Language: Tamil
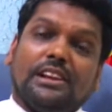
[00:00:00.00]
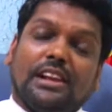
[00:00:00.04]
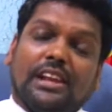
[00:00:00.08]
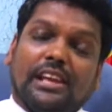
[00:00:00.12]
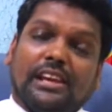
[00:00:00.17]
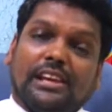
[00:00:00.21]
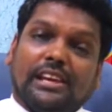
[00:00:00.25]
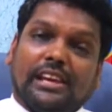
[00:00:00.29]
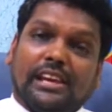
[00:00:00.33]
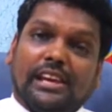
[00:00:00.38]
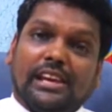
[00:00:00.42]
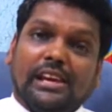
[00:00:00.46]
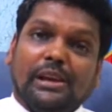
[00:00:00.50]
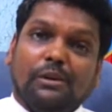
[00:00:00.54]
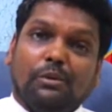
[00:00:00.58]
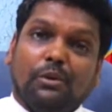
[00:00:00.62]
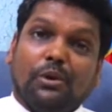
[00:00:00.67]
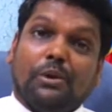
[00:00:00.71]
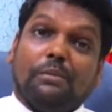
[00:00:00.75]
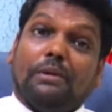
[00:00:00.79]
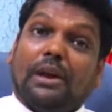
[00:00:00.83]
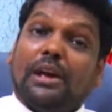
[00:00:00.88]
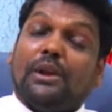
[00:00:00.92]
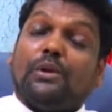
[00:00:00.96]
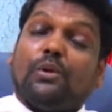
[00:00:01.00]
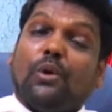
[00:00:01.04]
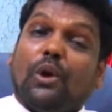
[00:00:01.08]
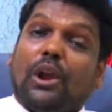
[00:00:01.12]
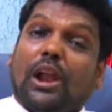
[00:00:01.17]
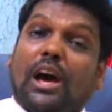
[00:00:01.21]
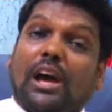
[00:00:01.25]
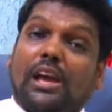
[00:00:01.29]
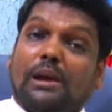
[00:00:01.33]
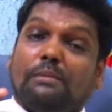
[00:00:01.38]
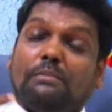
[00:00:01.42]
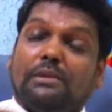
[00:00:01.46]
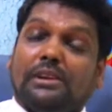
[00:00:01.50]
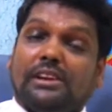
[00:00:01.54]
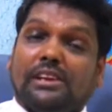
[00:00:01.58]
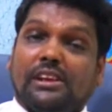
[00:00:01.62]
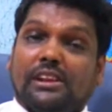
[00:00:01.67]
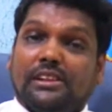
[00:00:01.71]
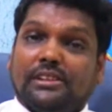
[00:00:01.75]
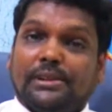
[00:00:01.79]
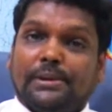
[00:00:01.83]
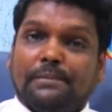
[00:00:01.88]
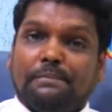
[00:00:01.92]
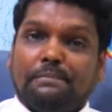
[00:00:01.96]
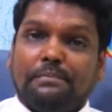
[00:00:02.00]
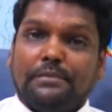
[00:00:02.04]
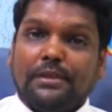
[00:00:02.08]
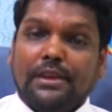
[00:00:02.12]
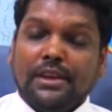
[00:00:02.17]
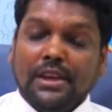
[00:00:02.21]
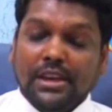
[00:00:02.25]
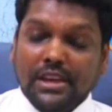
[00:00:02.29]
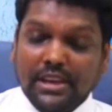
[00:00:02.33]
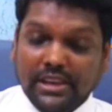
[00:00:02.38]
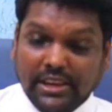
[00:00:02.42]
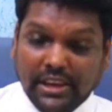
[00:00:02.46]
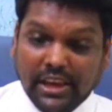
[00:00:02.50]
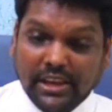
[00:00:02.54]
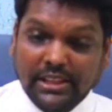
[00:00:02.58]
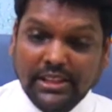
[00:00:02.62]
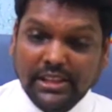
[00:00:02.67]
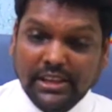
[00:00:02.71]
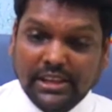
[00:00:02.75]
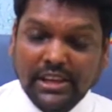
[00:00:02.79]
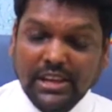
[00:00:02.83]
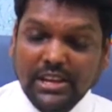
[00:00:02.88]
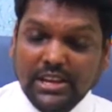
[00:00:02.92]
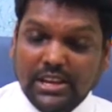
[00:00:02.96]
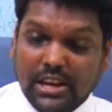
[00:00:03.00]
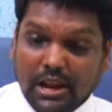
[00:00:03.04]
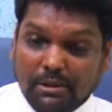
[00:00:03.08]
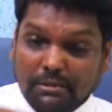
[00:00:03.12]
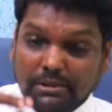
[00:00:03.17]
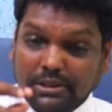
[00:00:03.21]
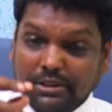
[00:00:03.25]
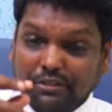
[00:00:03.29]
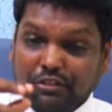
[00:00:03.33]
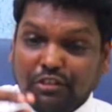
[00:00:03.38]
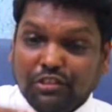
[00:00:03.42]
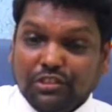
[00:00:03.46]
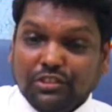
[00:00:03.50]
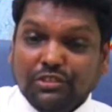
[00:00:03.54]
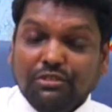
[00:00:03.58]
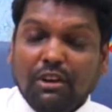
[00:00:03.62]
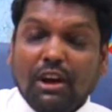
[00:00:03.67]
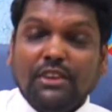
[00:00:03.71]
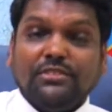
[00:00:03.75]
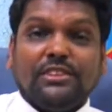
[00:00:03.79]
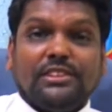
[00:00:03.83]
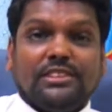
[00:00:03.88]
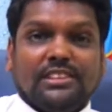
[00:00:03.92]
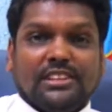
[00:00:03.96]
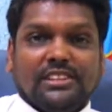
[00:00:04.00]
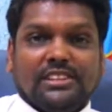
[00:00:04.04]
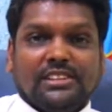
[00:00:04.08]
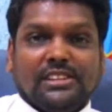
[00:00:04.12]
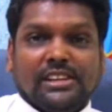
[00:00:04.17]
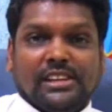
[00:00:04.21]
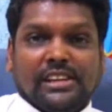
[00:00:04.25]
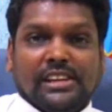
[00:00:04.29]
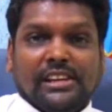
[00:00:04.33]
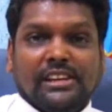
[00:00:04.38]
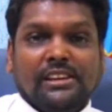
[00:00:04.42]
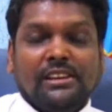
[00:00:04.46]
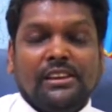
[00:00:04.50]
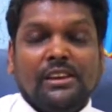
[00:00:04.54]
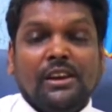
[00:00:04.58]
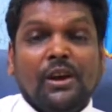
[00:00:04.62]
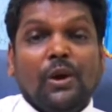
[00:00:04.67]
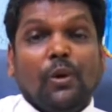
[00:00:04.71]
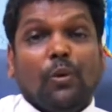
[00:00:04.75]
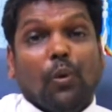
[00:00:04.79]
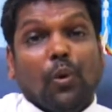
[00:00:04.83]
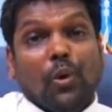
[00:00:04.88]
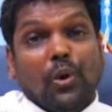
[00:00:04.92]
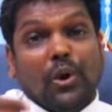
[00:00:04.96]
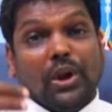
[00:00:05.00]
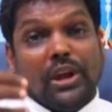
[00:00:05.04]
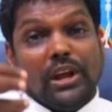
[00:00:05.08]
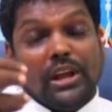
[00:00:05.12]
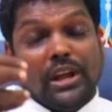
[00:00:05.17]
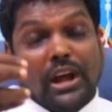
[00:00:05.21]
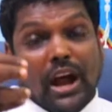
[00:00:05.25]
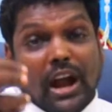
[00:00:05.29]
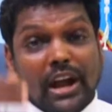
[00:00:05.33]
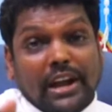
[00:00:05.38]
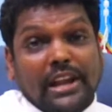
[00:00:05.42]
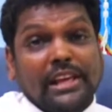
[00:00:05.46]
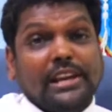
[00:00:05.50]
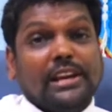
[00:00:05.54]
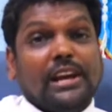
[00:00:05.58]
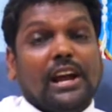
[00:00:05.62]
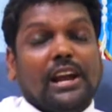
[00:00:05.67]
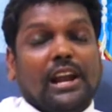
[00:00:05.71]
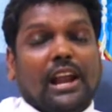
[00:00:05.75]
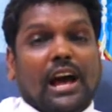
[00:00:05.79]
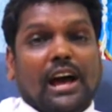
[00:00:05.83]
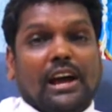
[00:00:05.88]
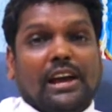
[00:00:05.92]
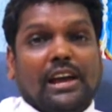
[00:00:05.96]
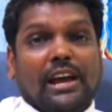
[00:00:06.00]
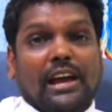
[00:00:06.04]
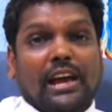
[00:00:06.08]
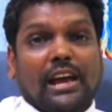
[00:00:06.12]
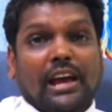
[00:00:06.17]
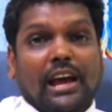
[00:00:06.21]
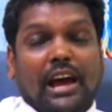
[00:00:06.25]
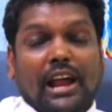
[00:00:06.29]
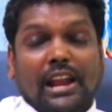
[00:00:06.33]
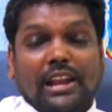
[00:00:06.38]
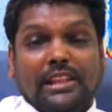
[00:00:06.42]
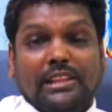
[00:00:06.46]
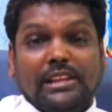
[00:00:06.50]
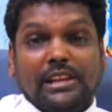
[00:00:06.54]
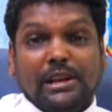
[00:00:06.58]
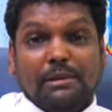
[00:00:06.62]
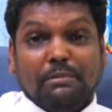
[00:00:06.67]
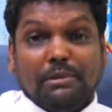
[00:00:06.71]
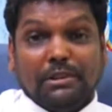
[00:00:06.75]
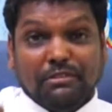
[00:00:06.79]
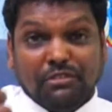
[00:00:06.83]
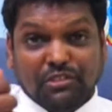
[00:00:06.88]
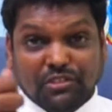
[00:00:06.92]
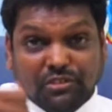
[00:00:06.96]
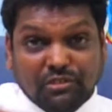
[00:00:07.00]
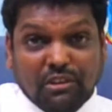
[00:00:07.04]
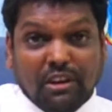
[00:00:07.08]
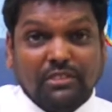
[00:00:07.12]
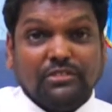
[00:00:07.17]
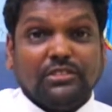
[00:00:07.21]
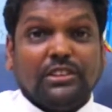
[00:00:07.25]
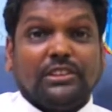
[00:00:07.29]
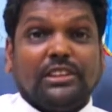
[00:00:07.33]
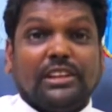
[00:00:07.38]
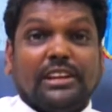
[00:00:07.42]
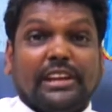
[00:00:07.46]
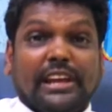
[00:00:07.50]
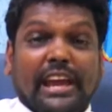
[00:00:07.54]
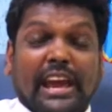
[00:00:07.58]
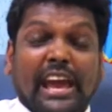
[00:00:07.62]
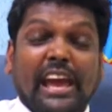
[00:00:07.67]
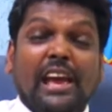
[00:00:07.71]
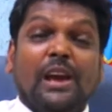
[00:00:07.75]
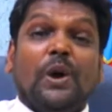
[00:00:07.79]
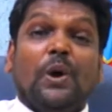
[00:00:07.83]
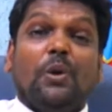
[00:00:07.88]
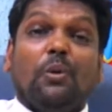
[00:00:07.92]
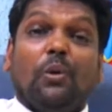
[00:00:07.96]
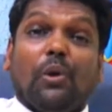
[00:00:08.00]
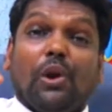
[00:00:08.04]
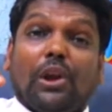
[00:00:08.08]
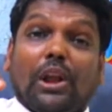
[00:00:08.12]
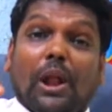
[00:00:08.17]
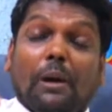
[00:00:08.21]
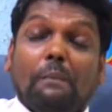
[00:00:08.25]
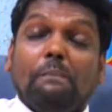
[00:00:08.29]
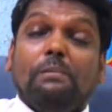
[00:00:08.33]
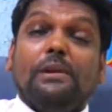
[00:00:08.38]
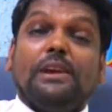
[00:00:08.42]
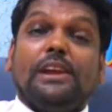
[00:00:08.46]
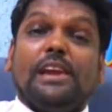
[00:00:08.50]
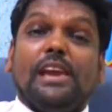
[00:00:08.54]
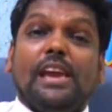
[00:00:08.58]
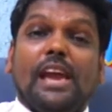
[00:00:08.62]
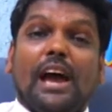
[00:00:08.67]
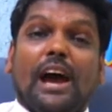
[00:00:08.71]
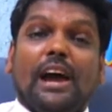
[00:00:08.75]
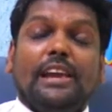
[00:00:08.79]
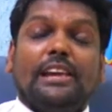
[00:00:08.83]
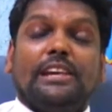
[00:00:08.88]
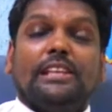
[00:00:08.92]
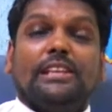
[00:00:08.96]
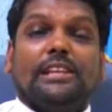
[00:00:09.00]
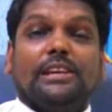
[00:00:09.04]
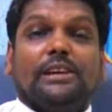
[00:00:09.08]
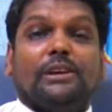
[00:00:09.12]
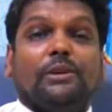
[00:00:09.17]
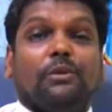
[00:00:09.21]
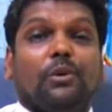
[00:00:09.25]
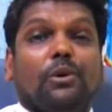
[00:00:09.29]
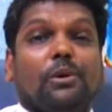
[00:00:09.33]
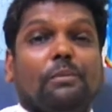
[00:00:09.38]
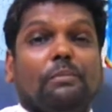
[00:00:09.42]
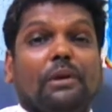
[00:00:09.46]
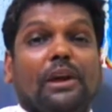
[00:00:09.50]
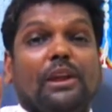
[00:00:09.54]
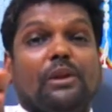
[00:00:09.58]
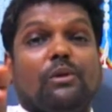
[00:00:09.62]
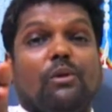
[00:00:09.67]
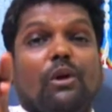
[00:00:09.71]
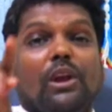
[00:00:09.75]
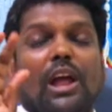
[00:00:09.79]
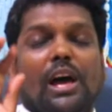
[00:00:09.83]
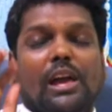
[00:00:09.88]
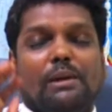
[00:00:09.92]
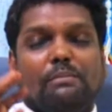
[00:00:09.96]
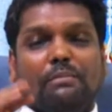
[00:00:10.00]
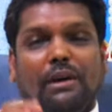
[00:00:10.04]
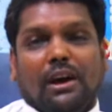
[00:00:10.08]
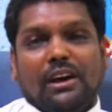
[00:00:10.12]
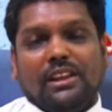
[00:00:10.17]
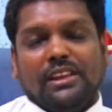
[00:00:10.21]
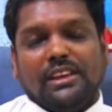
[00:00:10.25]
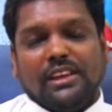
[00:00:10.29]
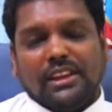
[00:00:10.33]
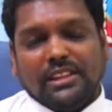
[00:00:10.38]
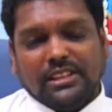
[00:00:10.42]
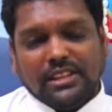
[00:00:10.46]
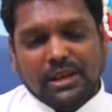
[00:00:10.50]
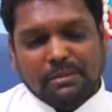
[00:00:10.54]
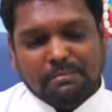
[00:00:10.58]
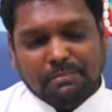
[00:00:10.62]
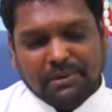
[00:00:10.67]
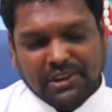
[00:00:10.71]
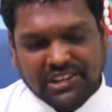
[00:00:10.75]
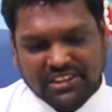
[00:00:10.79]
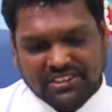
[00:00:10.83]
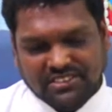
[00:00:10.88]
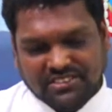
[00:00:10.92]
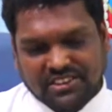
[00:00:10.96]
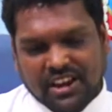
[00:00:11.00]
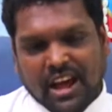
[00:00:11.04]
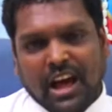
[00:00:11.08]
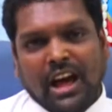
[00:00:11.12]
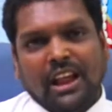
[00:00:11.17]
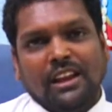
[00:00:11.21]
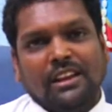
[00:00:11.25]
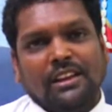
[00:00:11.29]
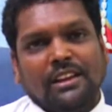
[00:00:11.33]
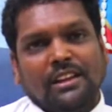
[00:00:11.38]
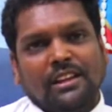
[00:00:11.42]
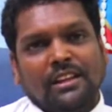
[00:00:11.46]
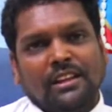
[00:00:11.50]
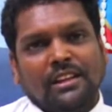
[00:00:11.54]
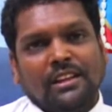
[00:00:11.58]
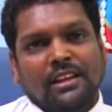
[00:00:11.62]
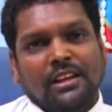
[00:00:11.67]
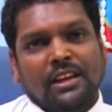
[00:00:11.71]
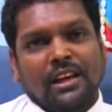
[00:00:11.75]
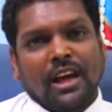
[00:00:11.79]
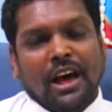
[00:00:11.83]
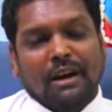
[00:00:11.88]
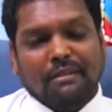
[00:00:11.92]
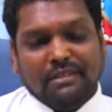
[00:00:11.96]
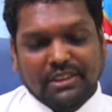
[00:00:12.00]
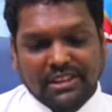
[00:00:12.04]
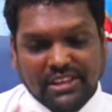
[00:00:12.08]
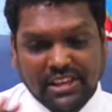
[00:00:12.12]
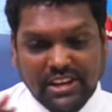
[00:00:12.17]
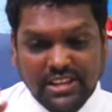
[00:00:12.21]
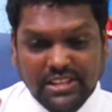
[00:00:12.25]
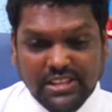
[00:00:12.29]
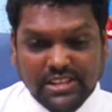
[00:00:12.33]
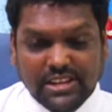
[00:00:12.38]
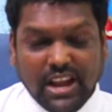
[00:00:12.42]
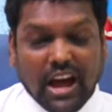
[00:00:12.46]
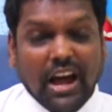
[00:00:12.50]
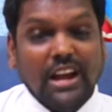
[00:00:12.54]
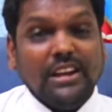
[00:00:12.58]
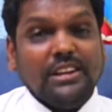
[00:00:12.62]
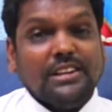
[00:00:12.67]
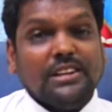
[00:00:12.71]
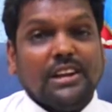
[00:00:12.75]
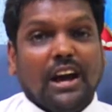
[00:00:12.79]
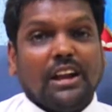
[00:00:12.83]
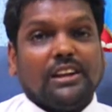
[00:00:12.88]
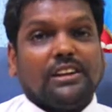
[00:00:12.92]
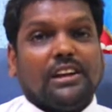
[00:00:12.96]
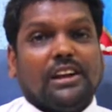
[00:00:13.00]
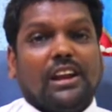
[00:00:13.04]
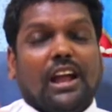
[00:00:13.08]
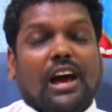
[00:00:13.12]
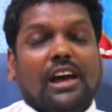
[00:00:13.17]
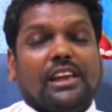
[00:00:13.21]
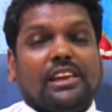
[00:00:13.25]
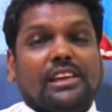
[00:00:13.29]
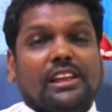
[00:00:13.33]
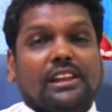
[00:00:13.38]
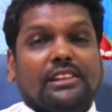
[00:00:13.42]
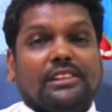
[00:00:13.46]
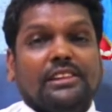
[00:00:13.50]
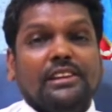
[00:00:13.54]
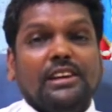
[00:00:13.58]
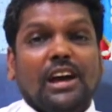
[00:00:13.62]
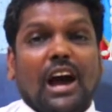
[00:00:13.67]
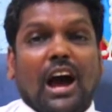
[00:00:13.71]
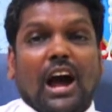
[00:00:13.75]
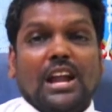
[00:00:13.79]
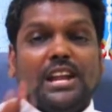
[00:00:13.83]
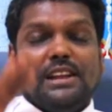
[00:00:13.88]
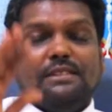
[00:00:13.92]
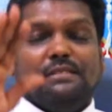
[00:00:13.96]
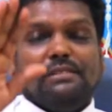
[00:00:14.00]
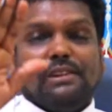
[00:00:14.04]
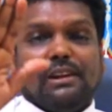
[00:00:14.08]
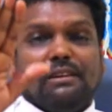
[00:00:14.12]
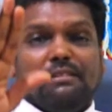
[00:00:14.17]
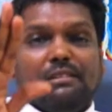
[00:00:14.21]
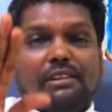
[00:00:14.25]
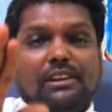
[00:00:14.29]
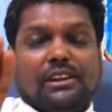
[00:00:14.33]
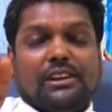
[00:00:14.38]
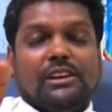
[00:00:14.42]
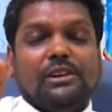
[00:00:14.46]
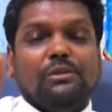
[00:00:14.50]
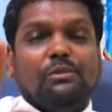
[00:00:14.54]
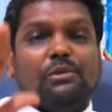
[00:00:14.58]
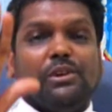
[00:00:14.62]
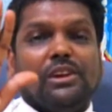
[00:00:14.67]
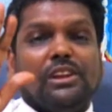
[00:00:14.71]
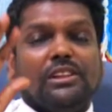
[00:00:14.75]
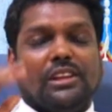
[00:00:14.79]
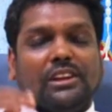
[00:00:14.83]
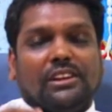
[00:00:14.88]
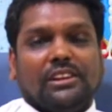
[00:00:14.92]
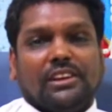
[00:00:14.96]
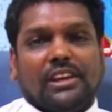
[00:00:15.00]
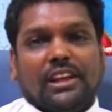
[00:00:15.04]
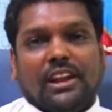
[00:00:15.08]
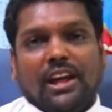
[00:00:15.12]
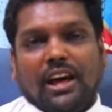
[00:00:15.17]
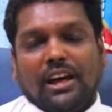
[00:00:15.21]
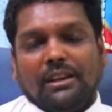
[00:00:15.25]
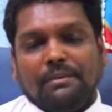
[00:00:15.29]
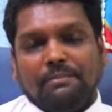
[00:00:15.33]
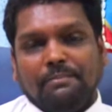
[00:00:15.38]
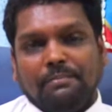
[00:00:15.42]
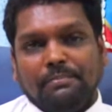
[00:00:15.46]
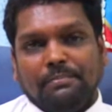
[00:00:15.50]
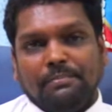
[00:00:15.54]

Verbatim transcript: இன்றைக்கு ஒரு மேற்கொள்ளாய் அமைகிறது எது நமது விசுவாசத்திற்கு ஒரு அடிக்கல்லாக அல்லது நமது விசுவாசத்திற்கே ஒரு நம்பிக்கையாய் இது ஒரு மேற்கொள்ளாய் மாறுகிறது எப்படி என்றால் அவர் இறந்து நான்கு நாட்கள் ஆகிறது ஆண்டவர் அவருக்கு உயிர் தருகிறார்